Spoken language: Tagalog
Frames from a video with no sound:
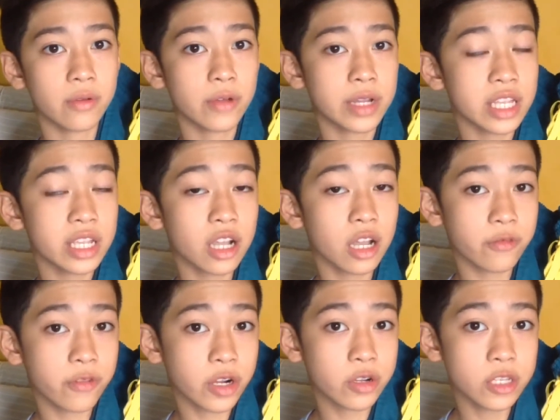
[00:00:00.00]
what I
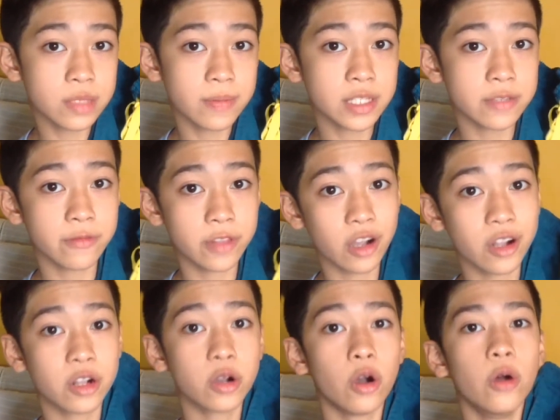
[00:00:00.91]
got for Christmas
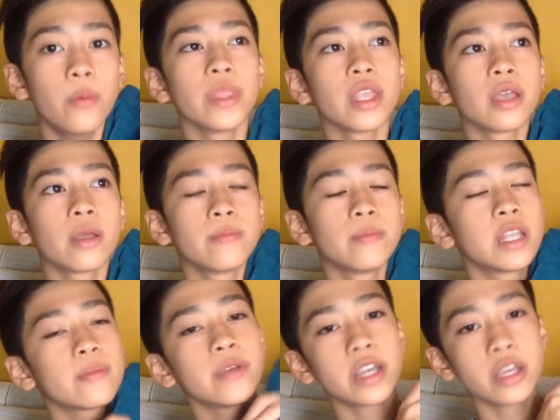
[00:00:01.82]
vlog ko,
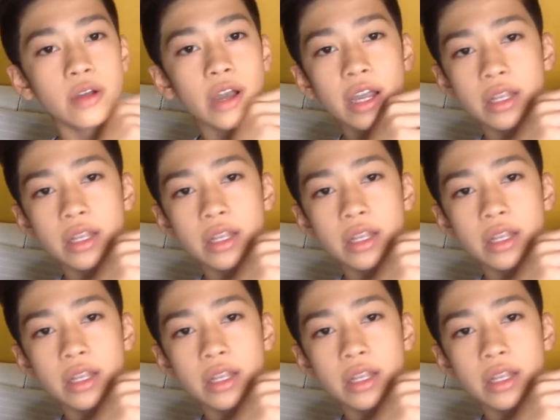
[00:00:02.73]
nagbigay yung